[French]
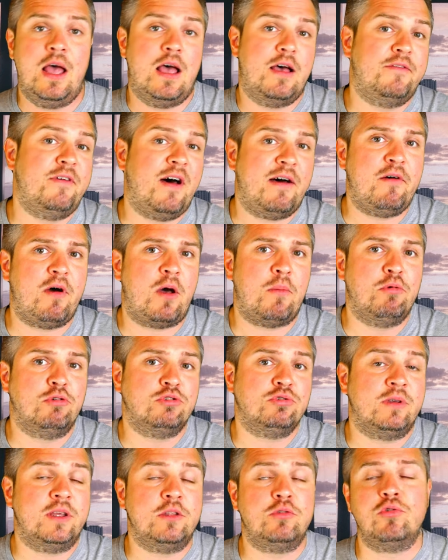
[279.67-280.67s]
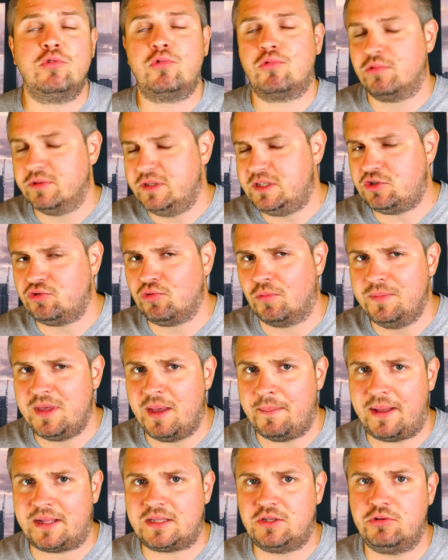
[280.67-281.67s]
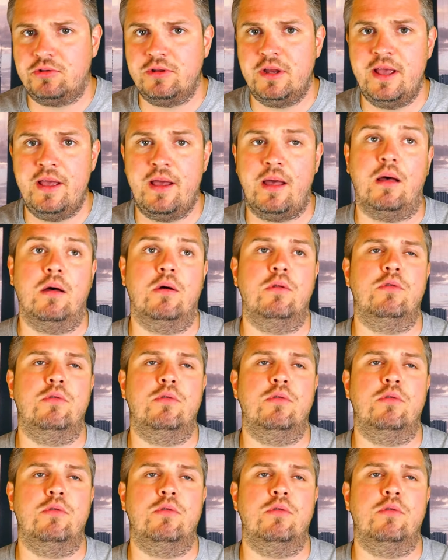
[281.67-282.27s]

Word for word: va avoir besoin de conditions bien particulières,